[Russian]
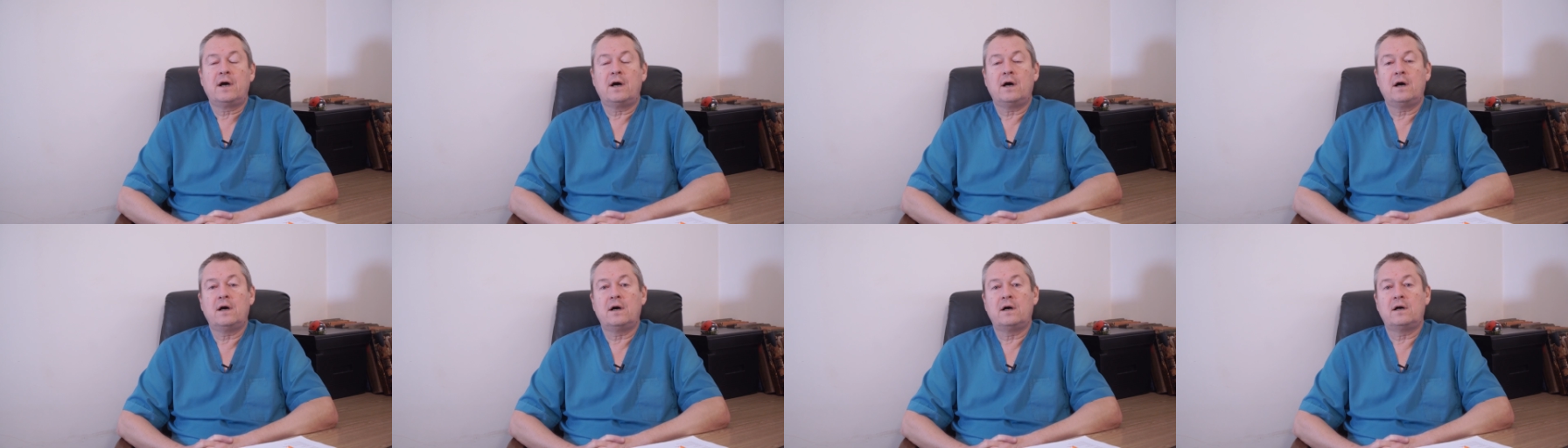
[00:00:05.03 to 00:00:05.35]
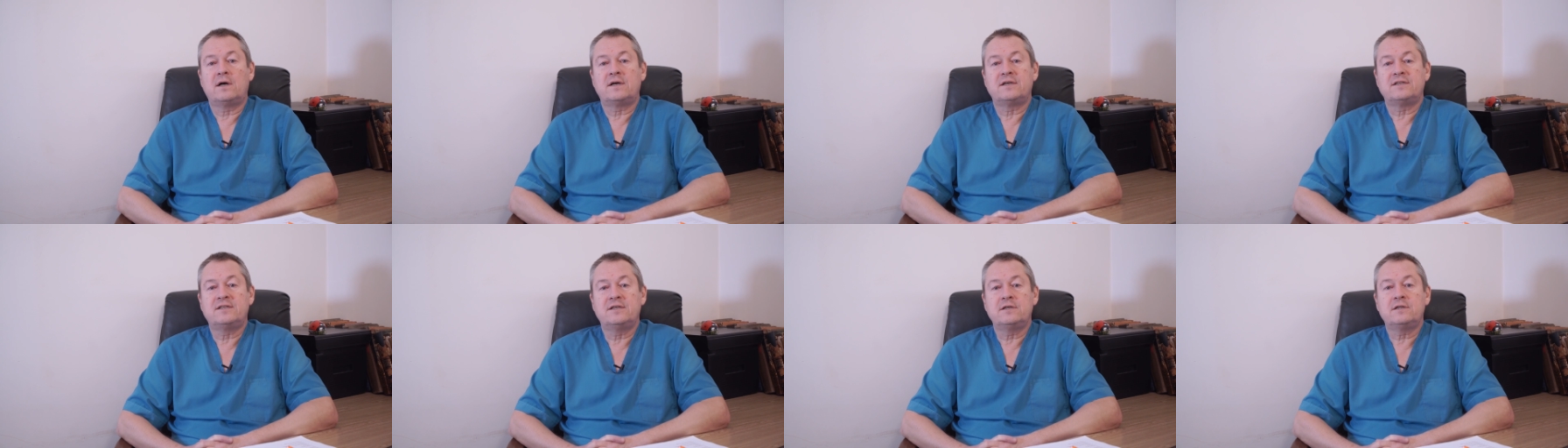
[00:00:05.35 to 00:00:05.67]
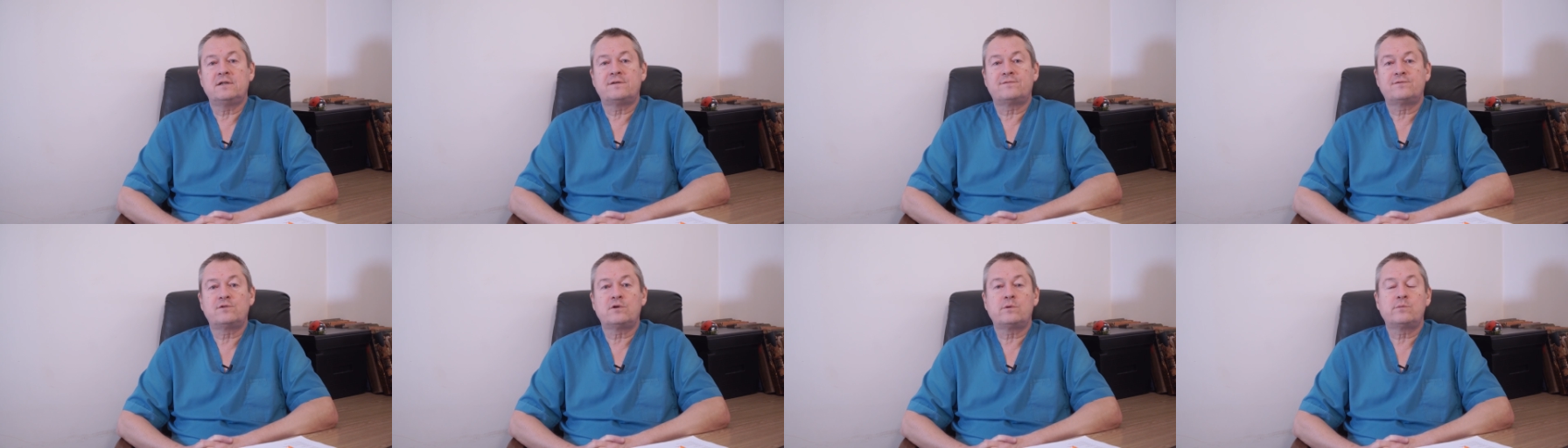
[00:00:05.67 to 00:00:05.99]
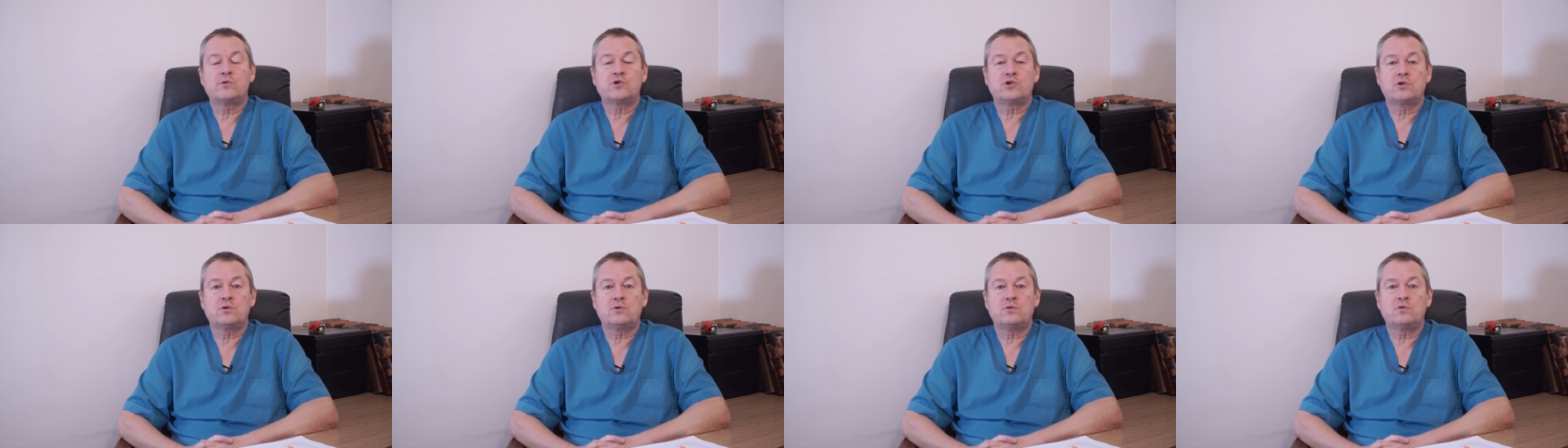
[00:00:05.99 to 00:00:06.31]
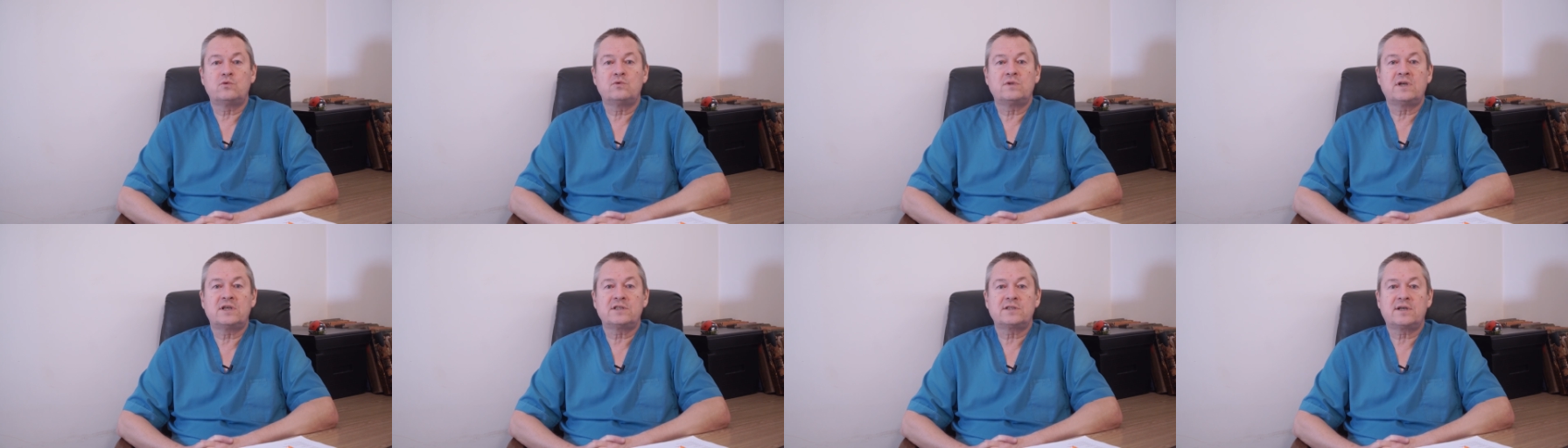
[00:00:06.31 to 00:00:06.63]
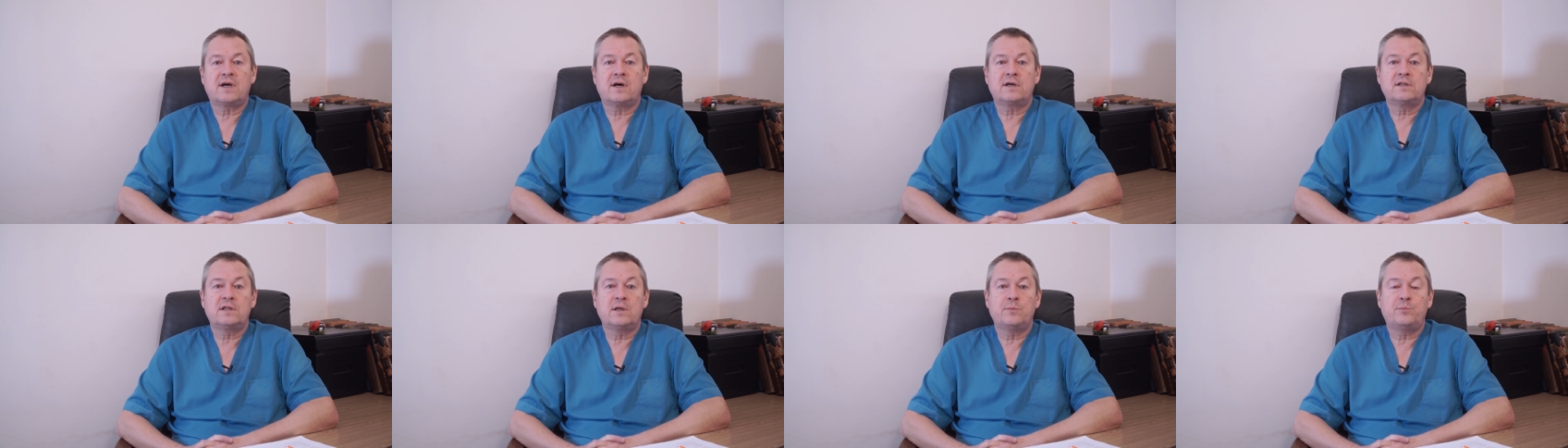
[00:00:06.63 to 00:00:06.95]
А, дело в том, что у нас
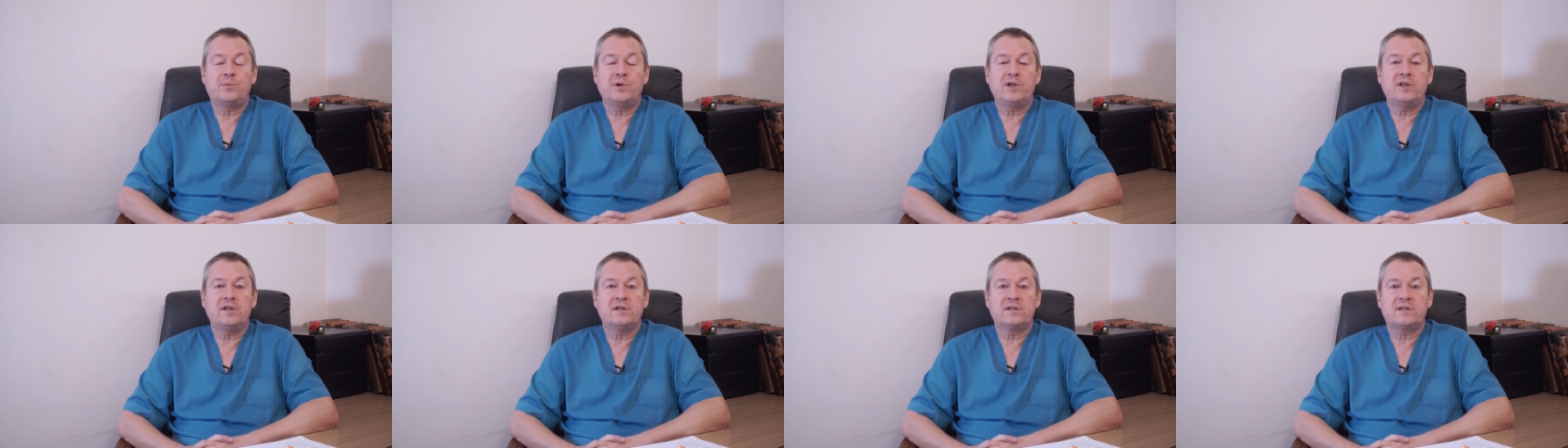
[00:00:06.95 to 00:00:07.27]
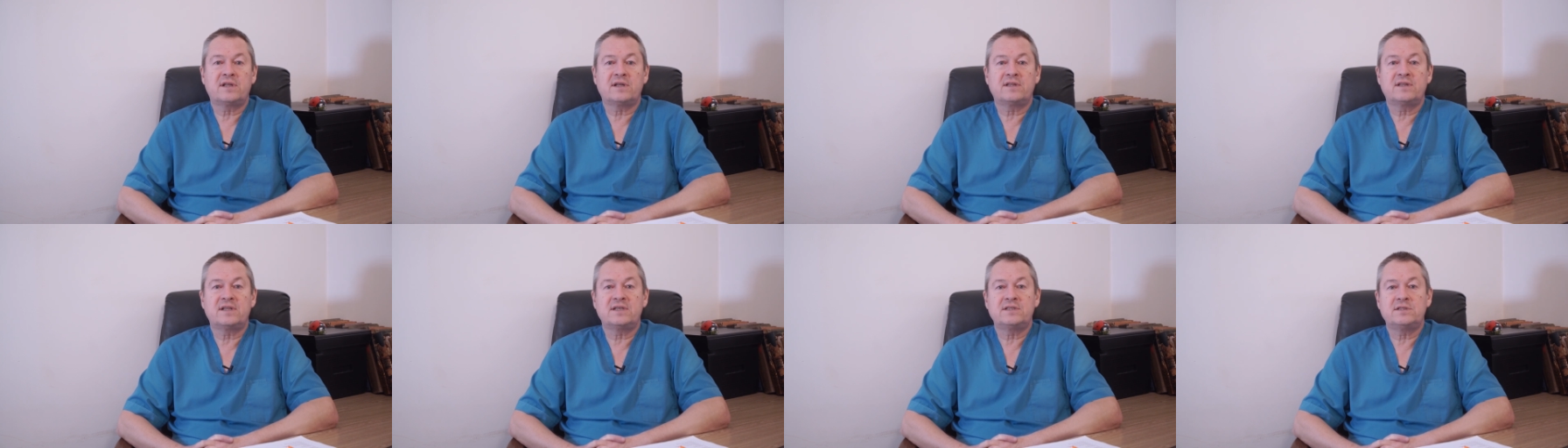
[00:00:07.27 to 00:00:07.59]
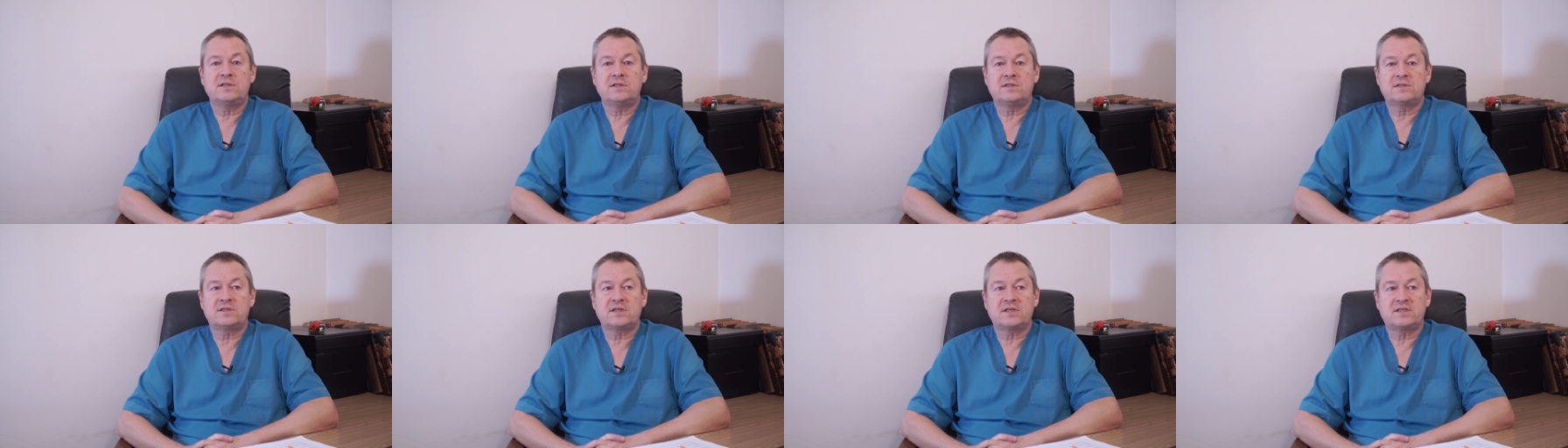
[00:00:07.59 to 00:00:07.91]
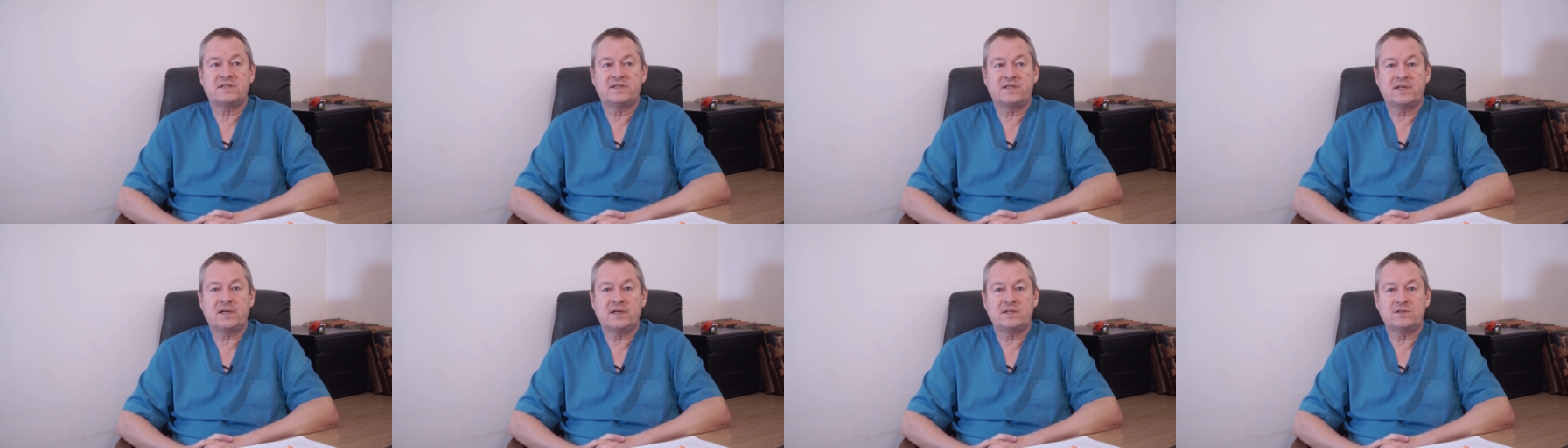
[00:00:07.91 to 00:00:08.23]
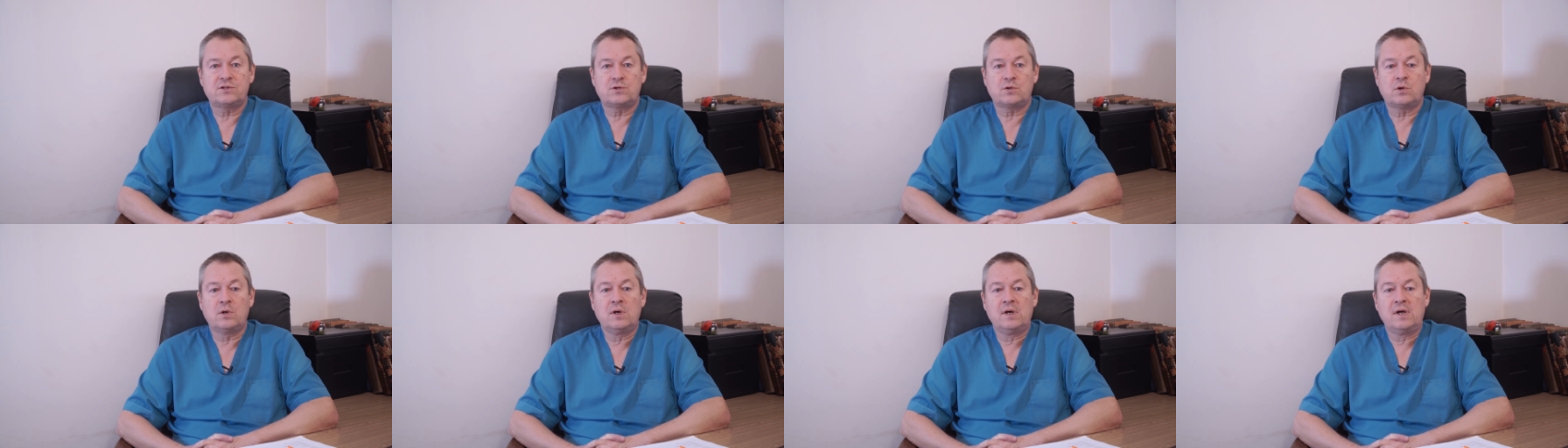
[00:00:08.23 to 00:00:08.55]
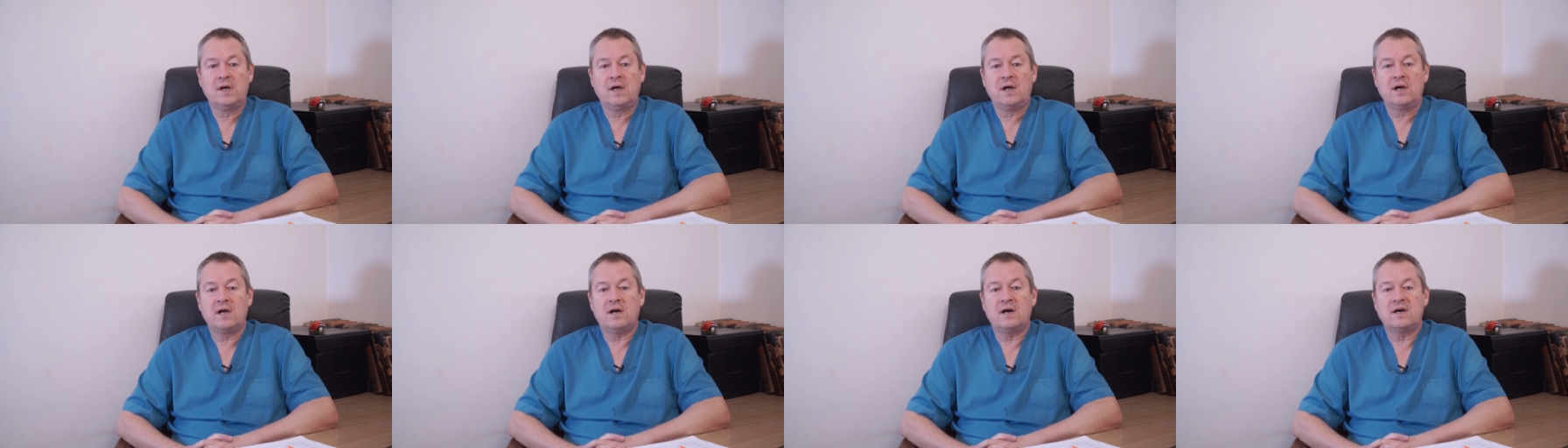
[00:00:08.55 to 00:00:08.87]
как-то принято относиться к стрессу
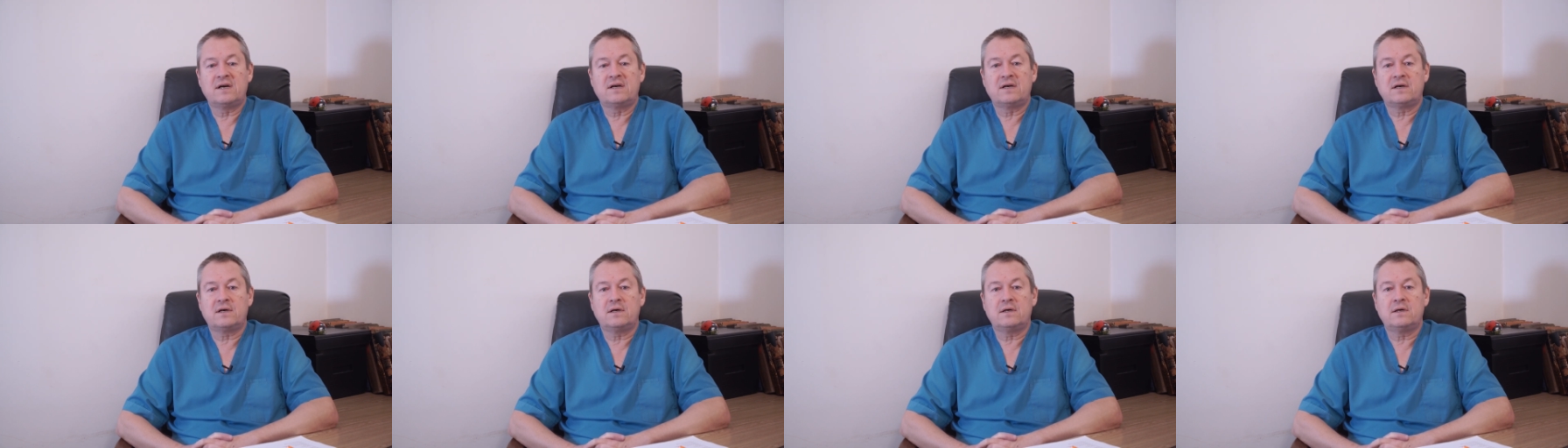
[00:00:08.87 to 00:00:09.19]
как